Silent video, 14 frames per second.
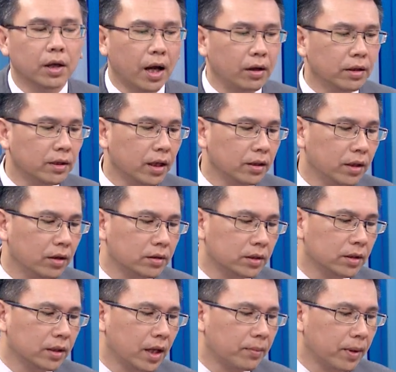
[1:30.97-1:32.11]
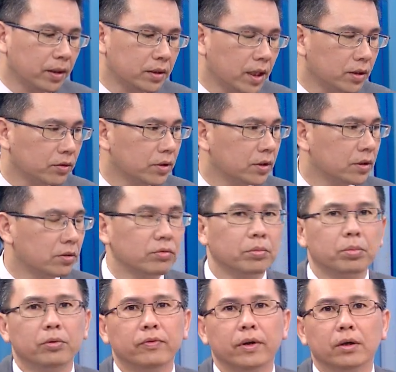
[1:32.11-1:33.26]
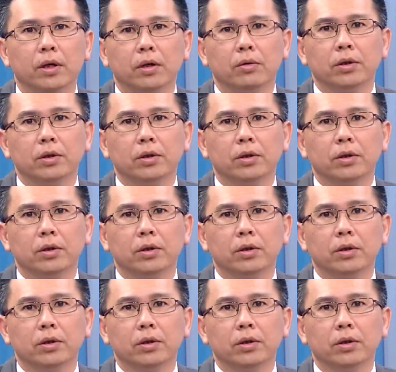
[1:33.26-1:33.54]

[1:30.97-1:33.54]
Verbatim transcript: 好，那谈到整个大盘的加权指数部分，